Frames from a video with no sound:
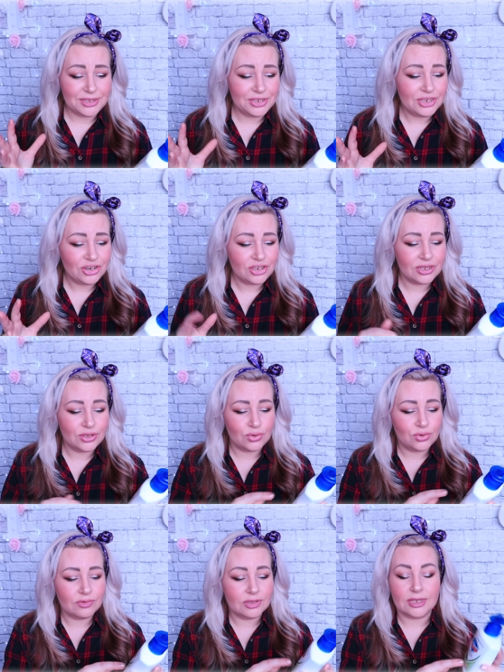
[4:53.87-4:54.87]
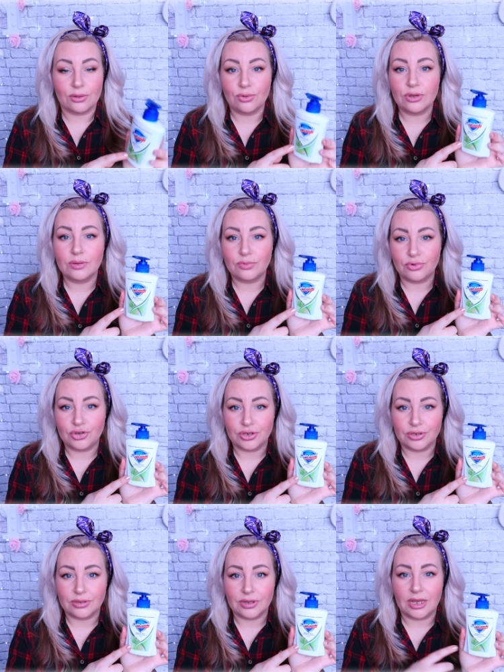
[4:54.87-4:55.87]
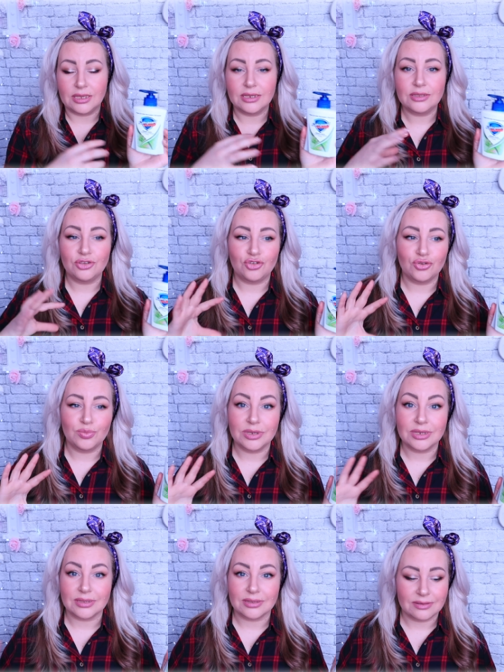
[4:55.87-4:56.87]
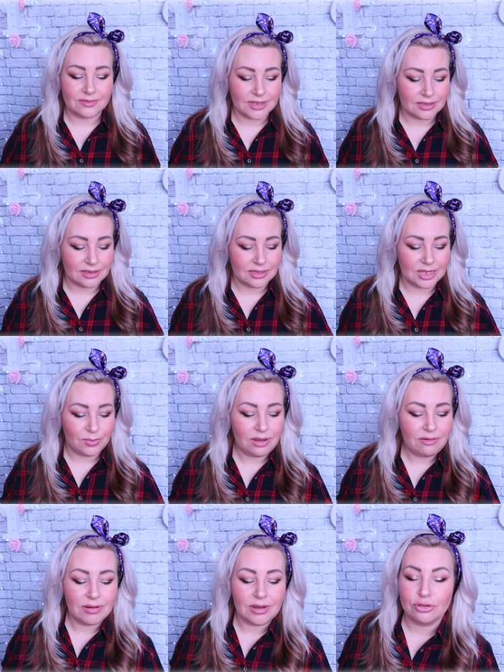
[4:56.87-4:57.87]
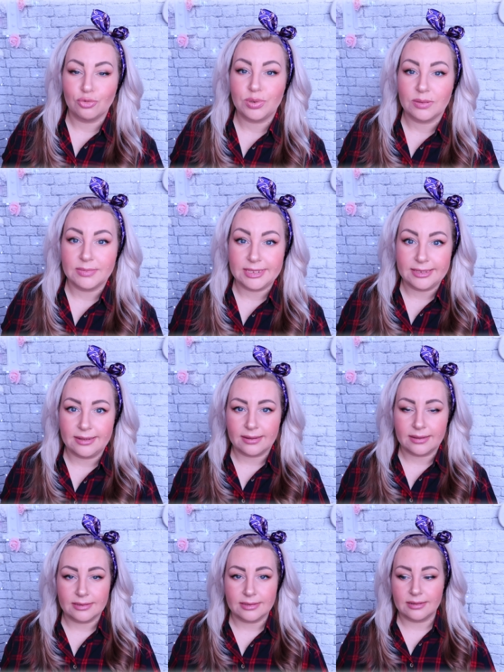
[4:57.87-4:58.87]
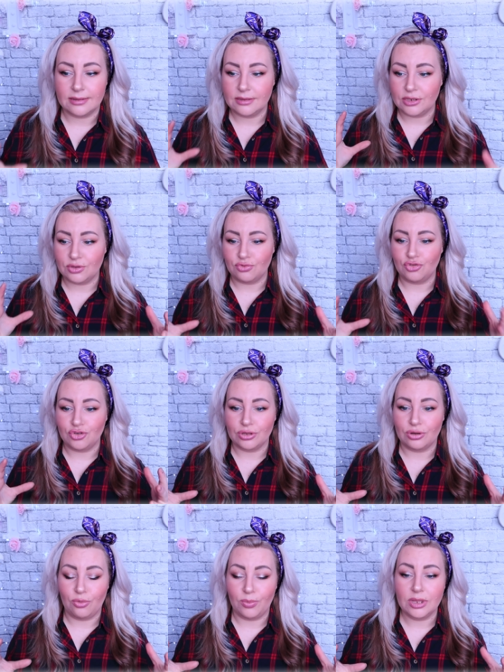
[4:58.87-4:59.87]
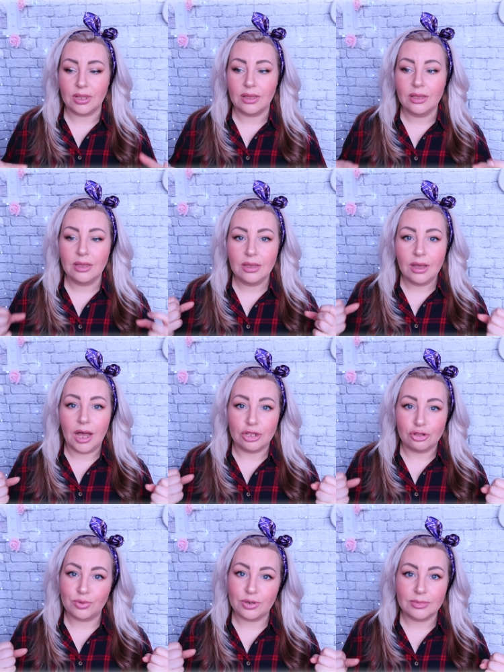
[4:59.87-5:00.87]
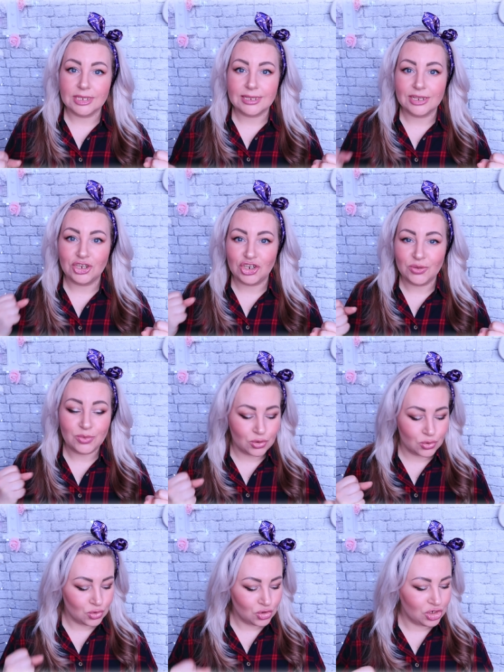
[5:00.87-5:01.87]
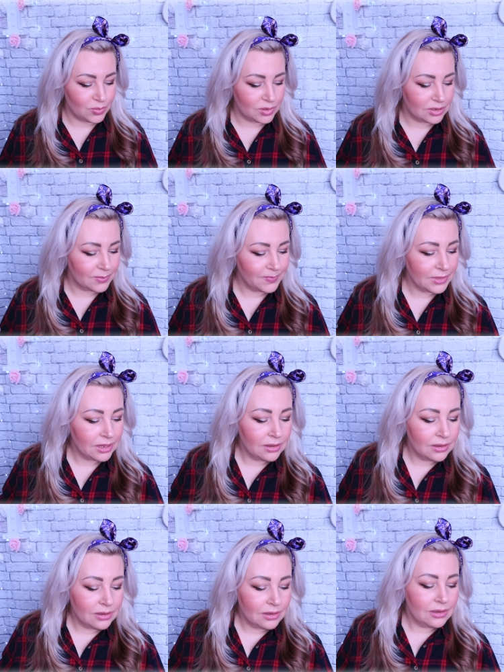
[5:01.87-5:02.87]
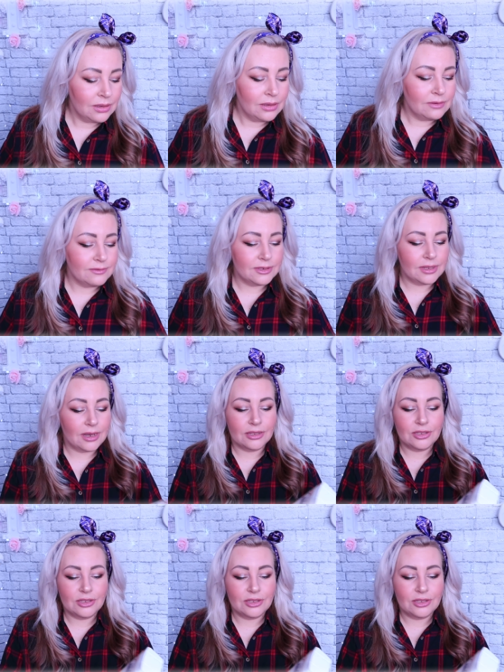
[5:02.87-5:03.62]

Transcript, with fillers: нежное, то вот с алоем очень. А есть еще без всяких добавок, оно прям сильное, сильнодействующее такое мыло. Оно прям если щипит, то щипит. Взяла,